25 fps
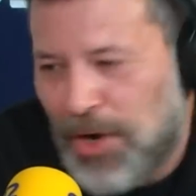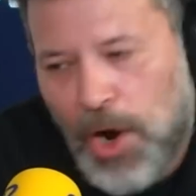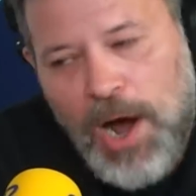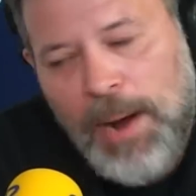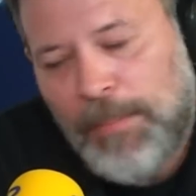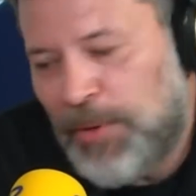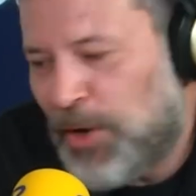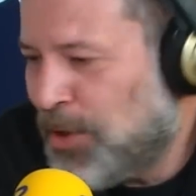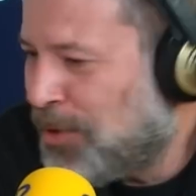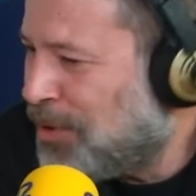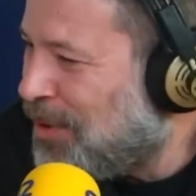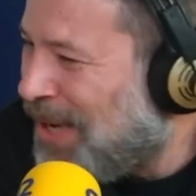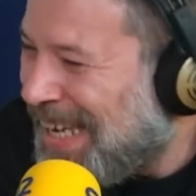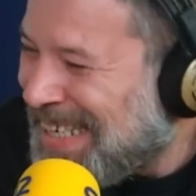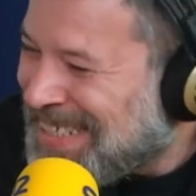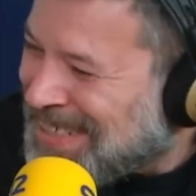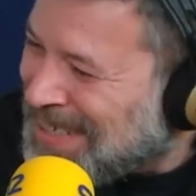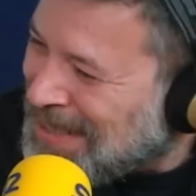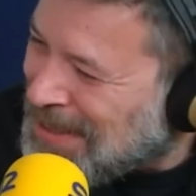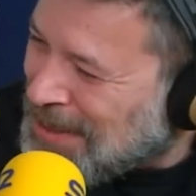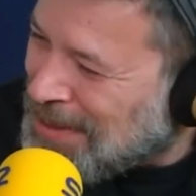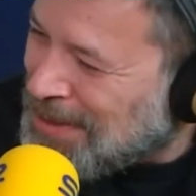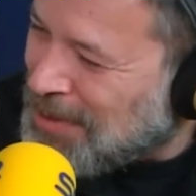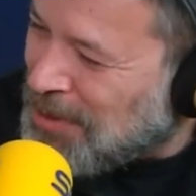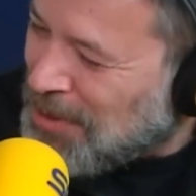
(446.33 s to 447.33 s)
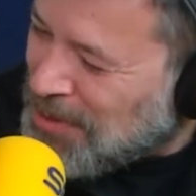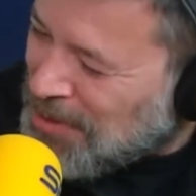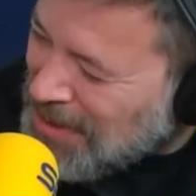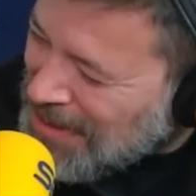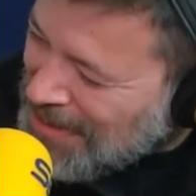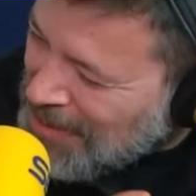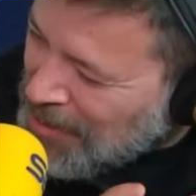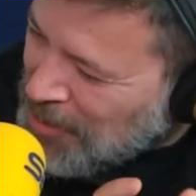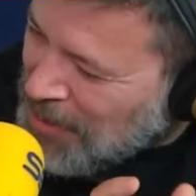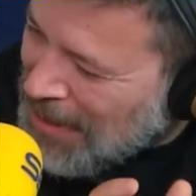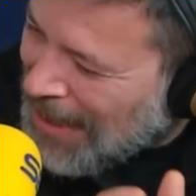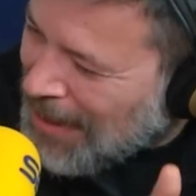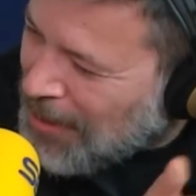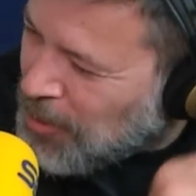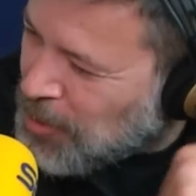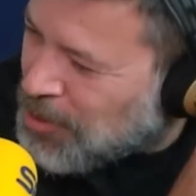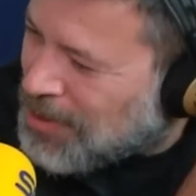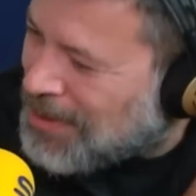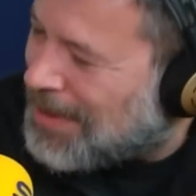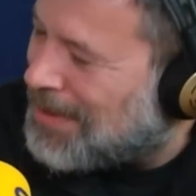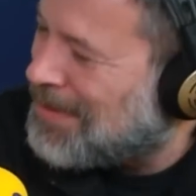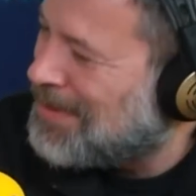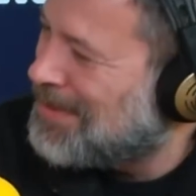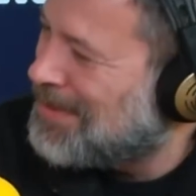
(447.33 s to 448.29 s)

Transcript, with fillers: No, amor no, es que es otra cosa.